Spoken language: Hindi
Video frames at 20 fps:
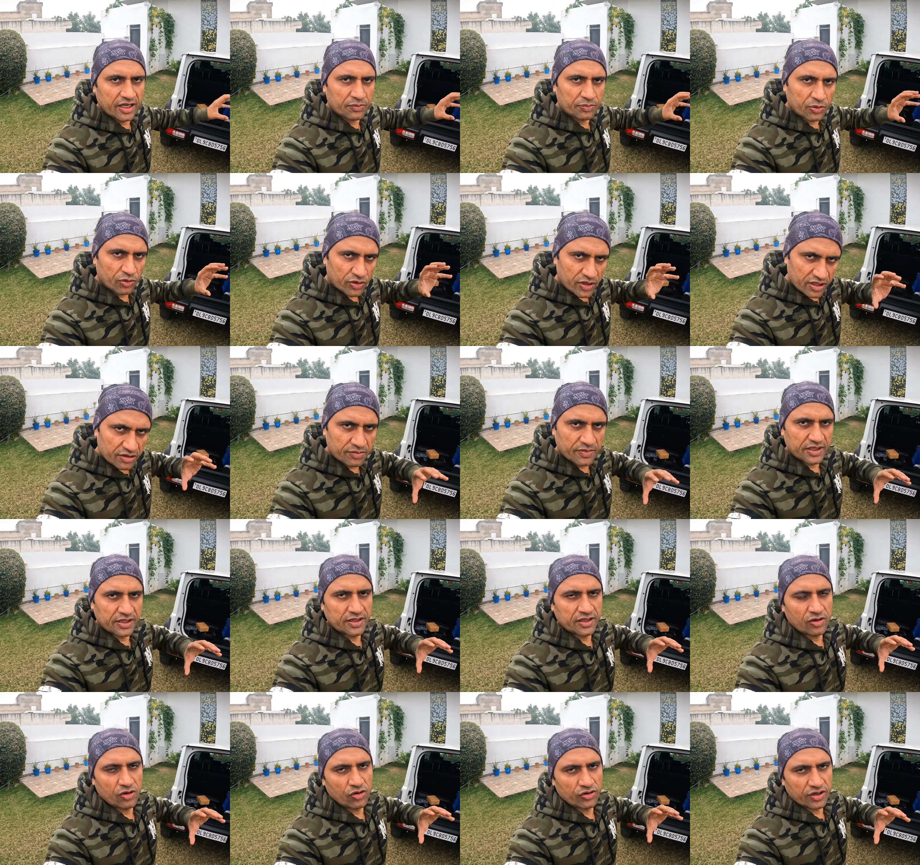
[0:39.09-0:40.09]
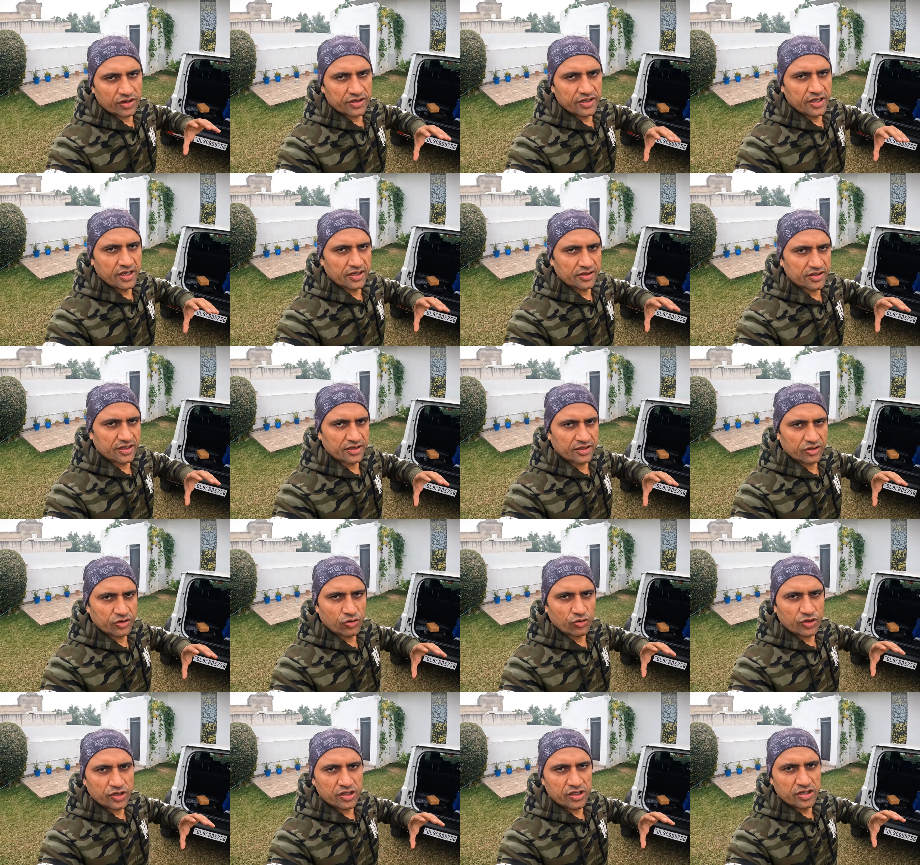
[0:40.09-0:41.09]
एक प्रोडक्ट मैंने ऑर्डर दिया था
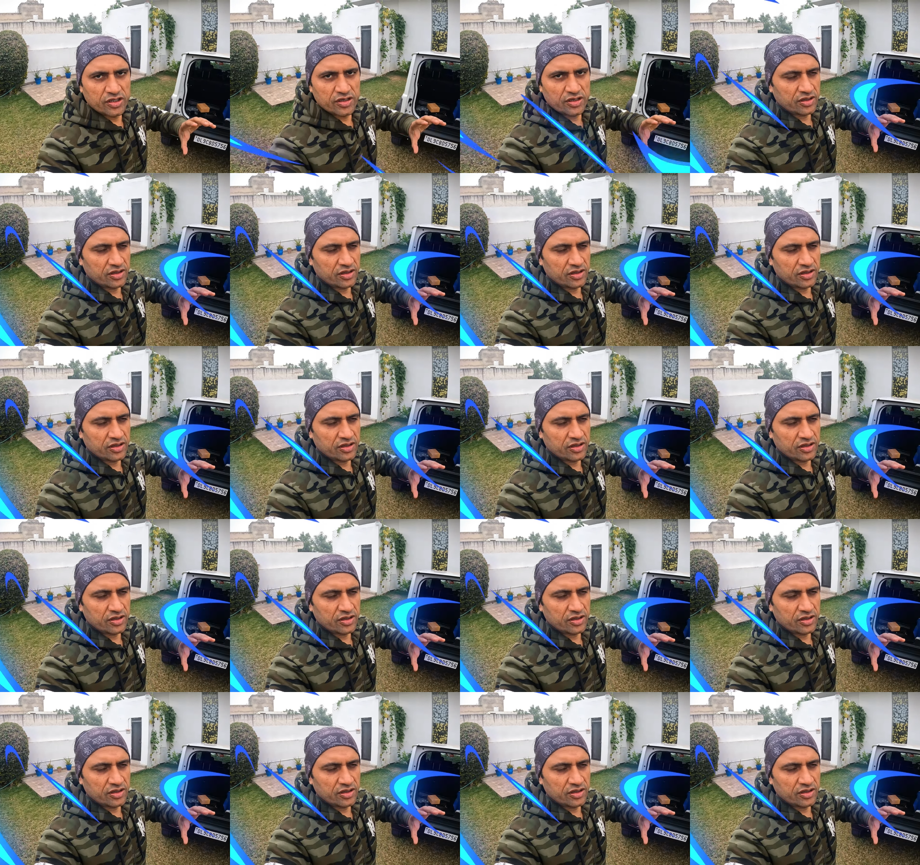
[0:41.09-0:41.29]
क्योंकि